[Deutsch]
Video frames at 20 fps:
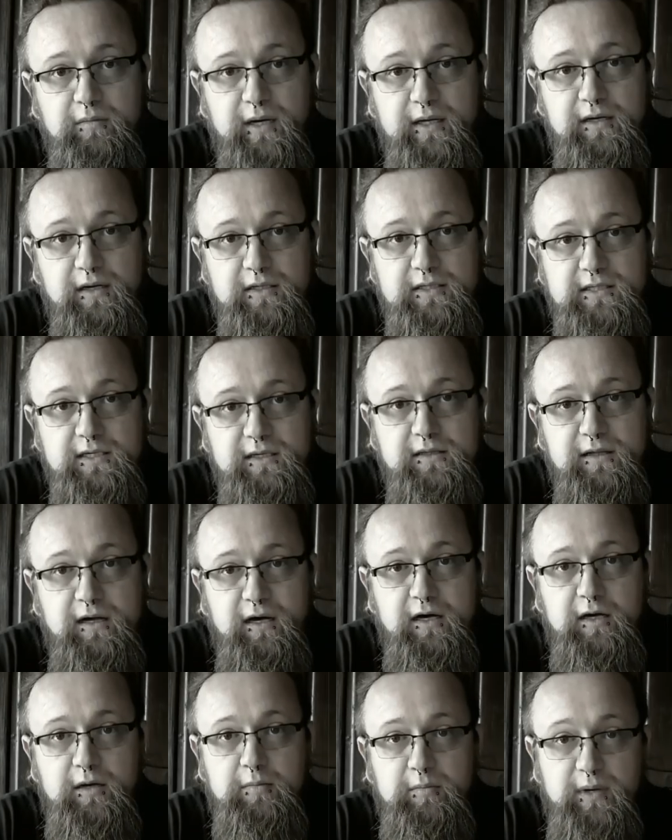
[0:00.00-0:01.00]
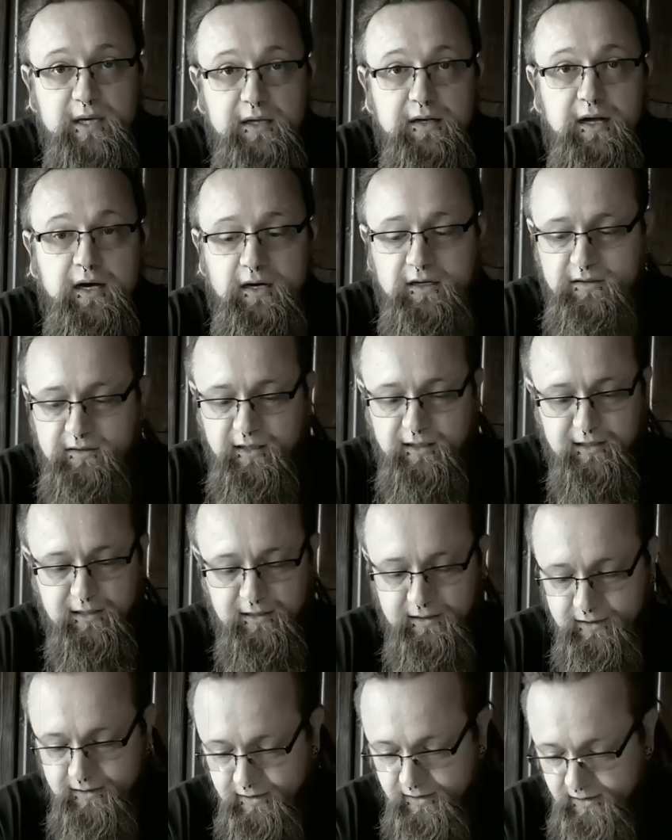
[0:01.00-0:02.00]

meiner Ansicht nach mehr Nachteile.